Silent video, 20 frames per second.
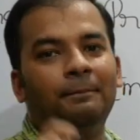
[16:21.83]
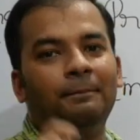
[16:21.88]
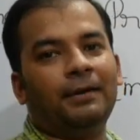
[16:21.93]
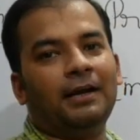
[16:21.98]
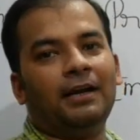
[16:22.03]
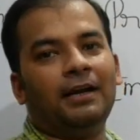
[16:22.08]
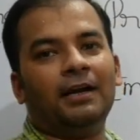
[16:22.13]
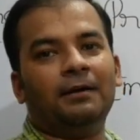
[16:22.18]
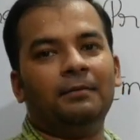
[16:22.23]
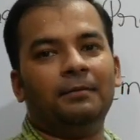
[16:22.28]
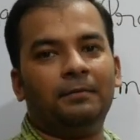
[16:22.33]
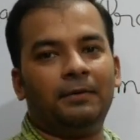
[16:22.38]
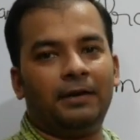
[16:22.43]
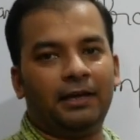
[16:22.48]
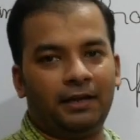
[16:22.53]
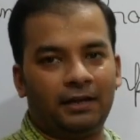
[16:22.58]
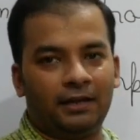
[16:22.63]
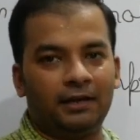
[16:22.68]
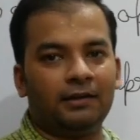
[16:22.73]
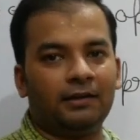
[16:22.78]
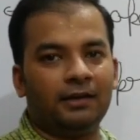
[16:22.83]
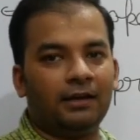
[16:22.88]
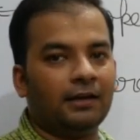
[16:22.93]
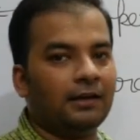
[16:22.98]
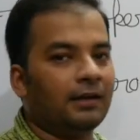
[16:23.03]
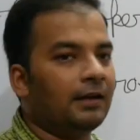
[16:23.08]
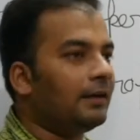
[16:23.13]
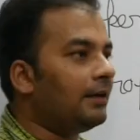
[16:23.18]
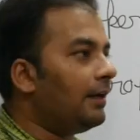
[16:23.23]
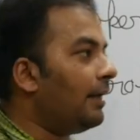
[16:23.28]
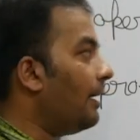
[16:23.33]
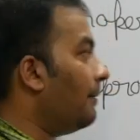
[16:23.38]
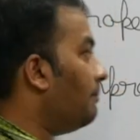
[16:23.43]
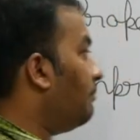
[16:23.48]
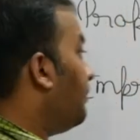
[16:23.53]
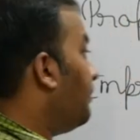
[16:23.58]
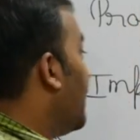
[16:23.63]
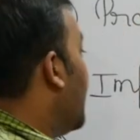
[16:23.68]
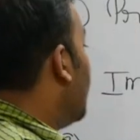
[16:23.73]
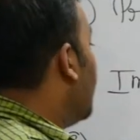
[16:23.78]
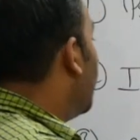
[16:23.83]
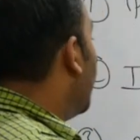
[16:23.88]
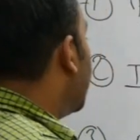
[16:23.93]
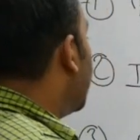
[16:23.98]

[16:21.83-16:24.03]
पढ़ना भी पड़ेगा क्लियर है ठीक है तो